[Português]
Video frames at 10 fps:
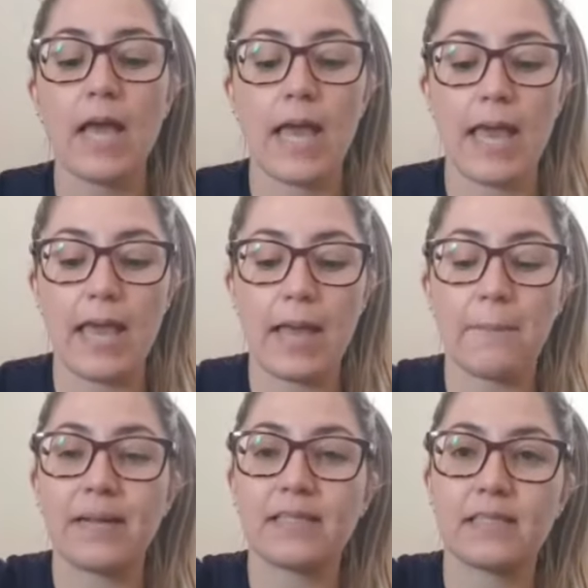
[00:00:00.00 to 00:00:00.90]
é,
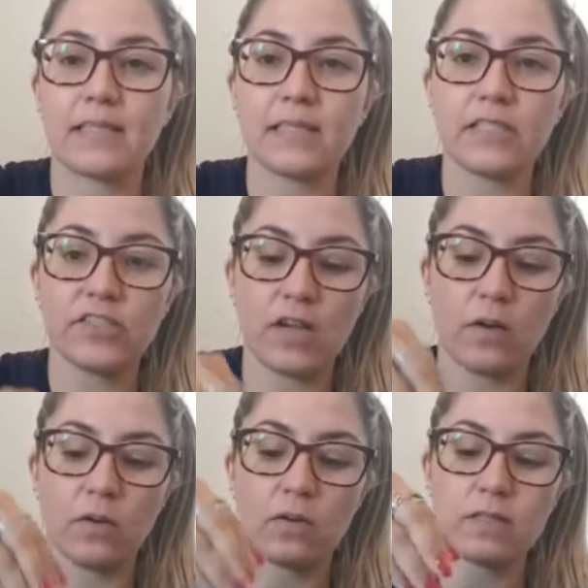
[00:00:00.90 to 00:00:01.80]
bastante
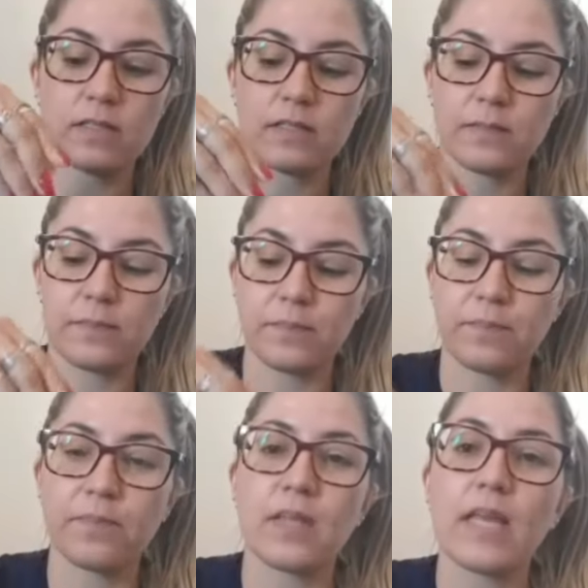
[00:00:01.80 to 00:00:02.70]
arroz
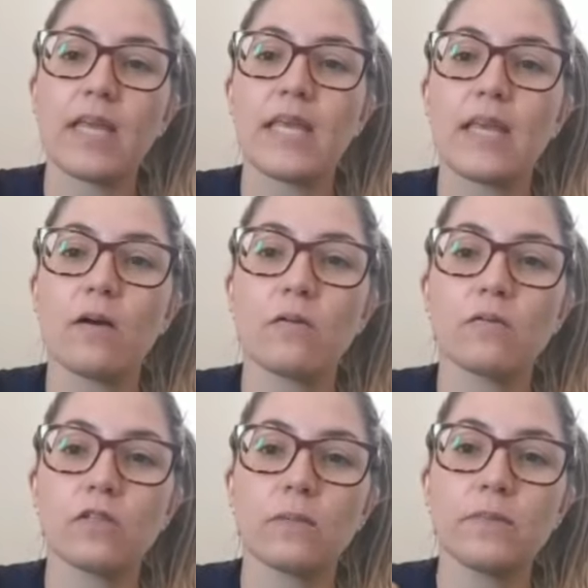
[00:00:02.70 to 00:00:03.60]
e
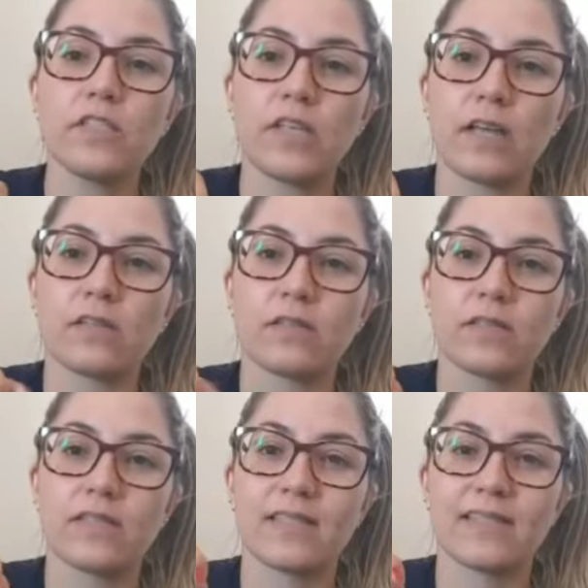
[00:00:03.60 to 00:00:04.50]
alguns
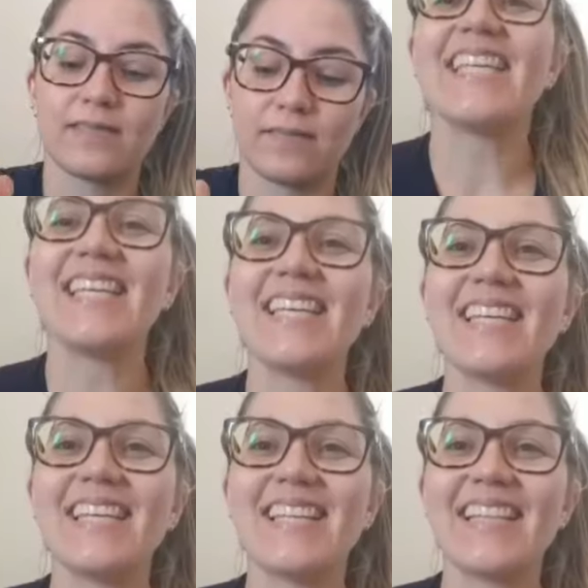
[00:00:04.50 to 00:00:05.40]
objetos.
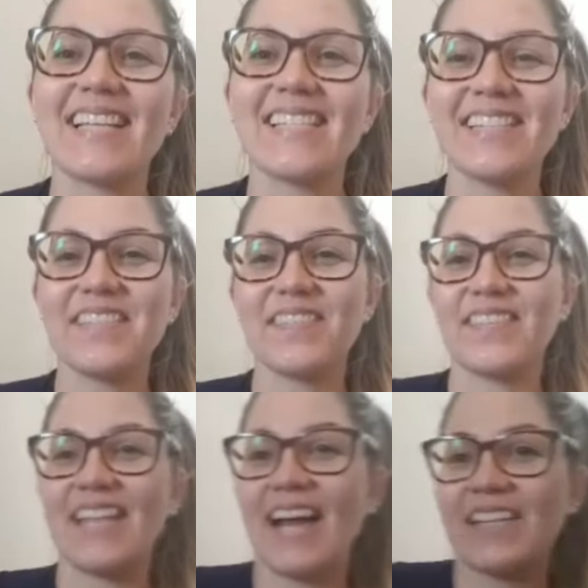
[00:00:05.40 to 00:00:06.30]
E nessa
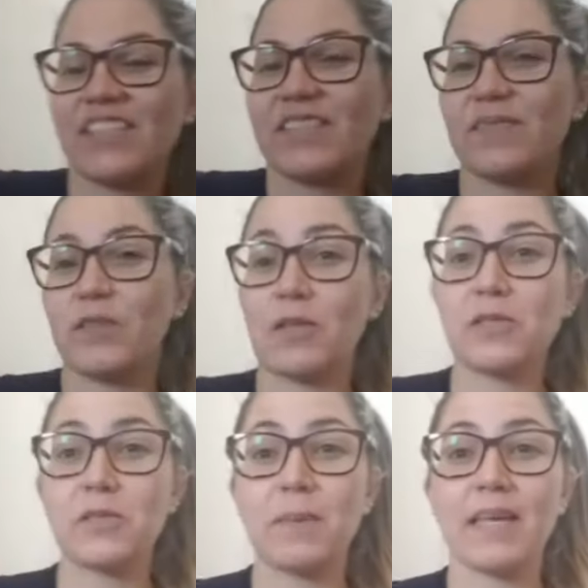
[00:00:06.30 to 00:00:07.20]
atividade,
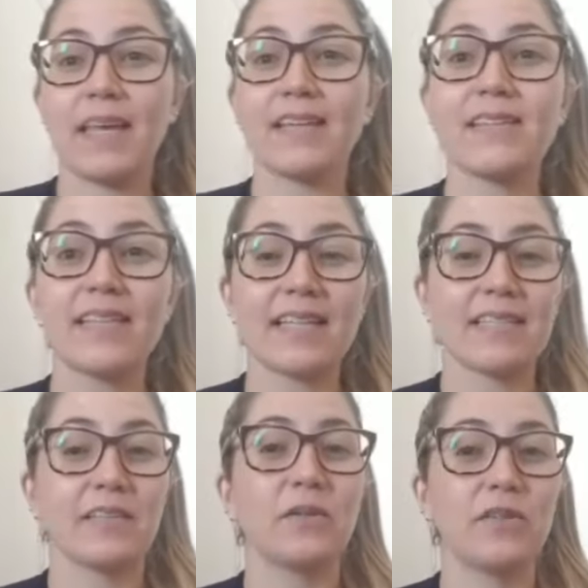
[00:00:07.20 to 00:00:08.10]
nossos pequenos
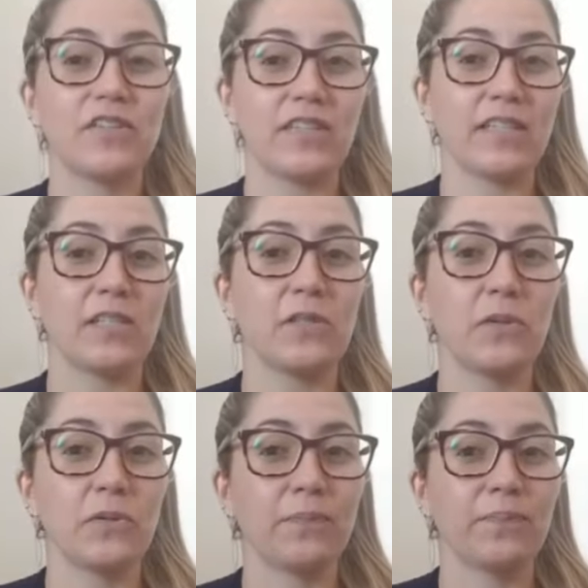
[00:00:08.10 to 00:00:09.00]
caçadores de
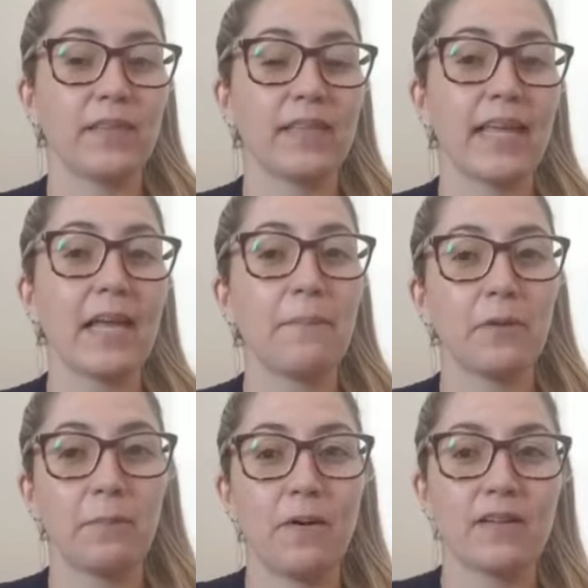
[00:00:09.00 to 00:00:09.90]
tesouro têm a
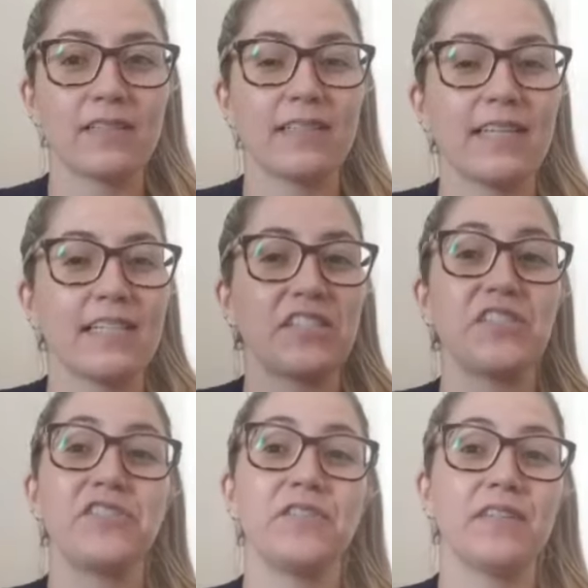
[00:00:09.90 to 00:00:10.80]
proposta de
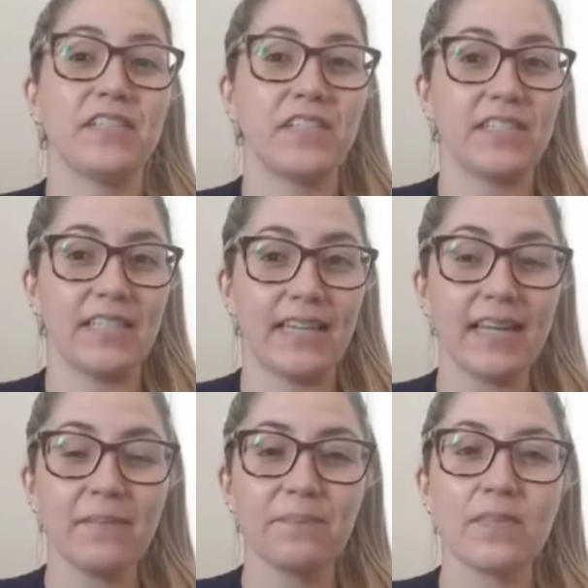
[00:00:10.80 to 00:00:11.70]
se
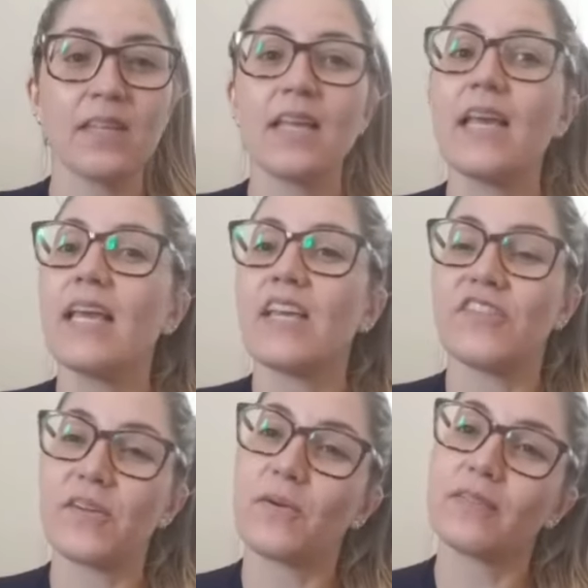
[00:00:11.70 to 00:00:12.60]
divertirem e
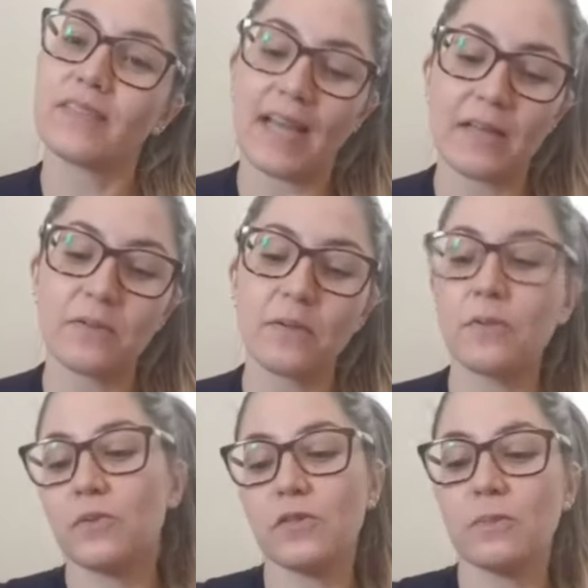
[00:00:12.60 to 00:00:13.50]
de encontrar
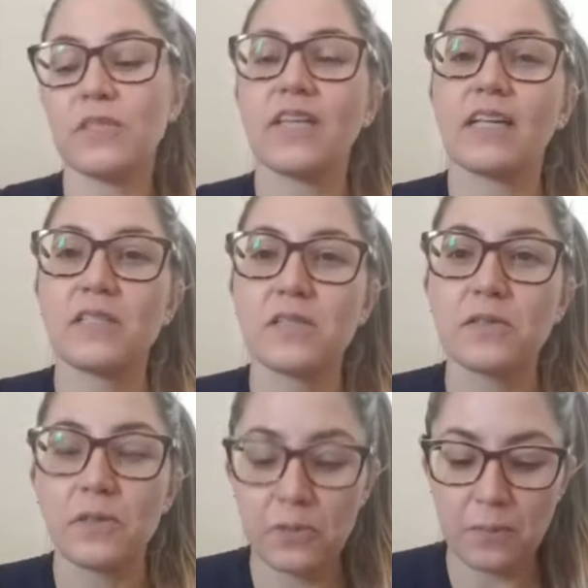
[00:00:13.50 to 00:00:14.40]
os
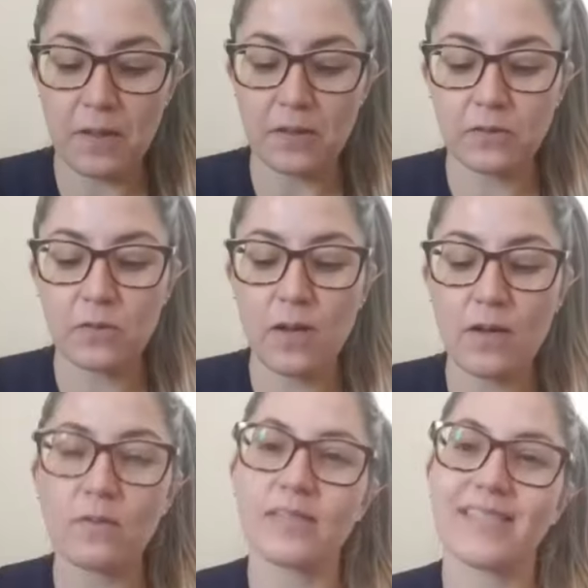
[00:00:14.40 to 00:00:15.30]
objetos no meio do
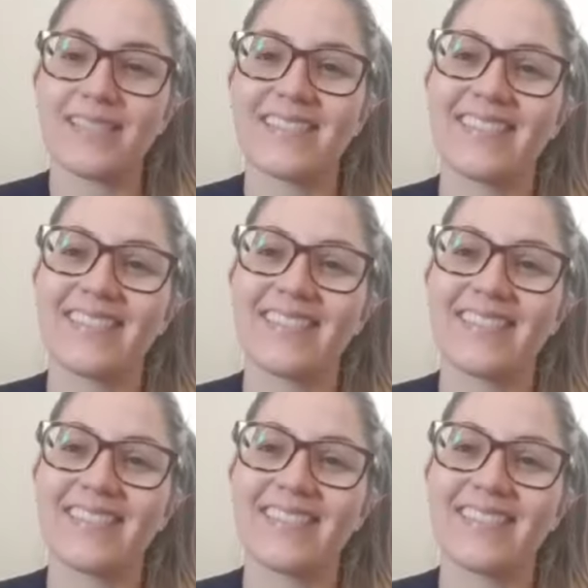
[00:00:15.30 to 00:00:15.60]
arroz,